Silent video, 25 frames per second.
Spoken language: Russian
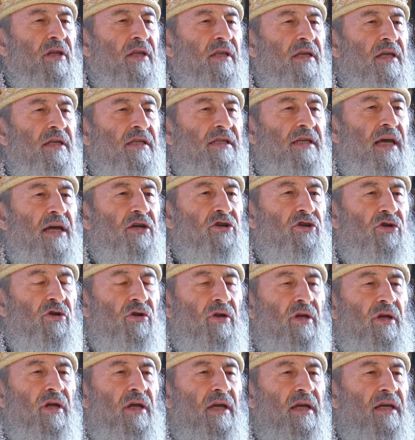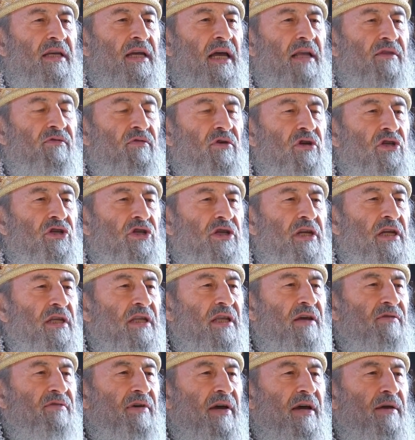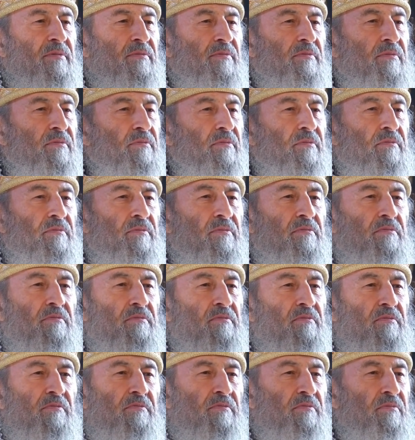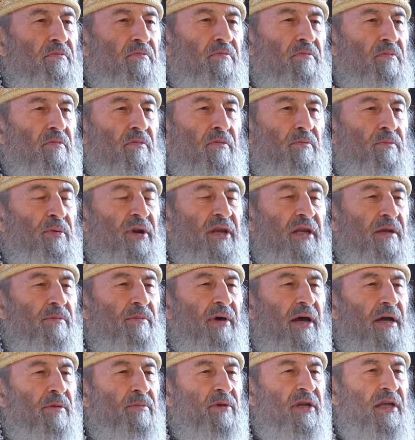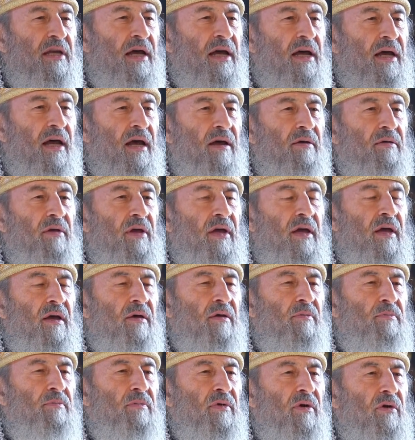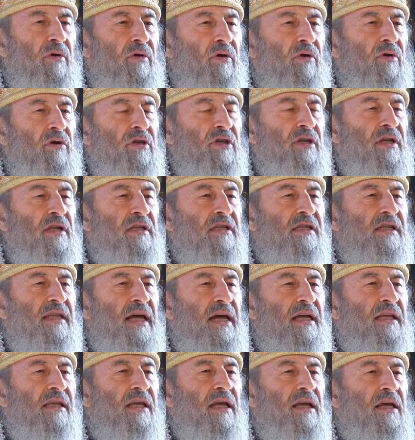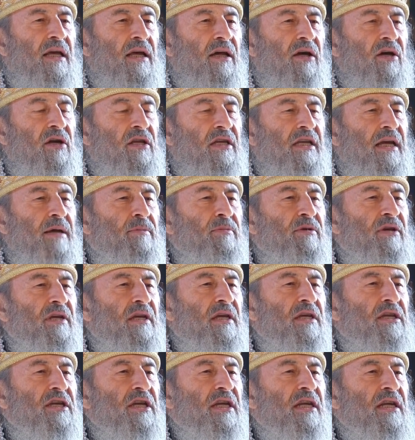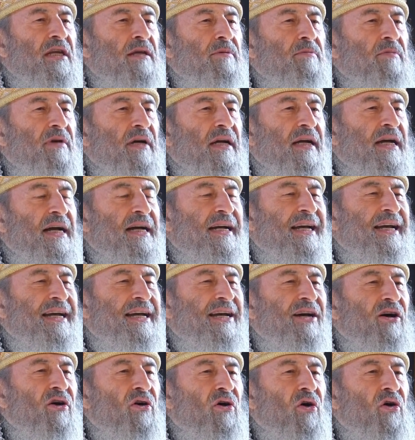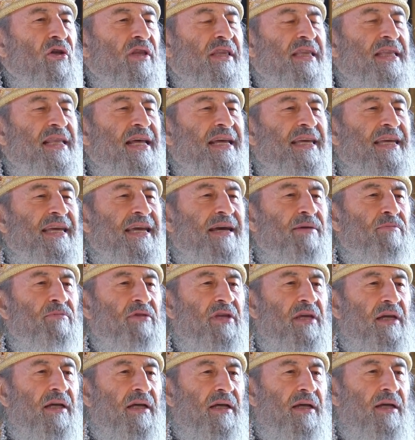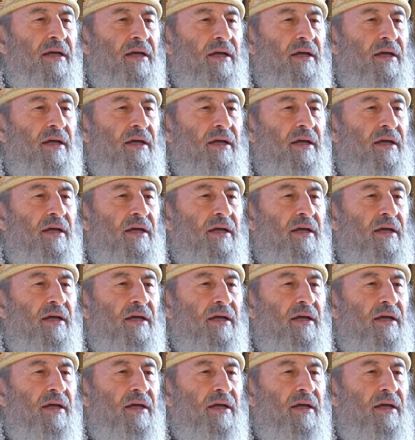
от отца, что я твой сын, давай принимай меня, а он хотел стать хотя бы единым, как от наемник.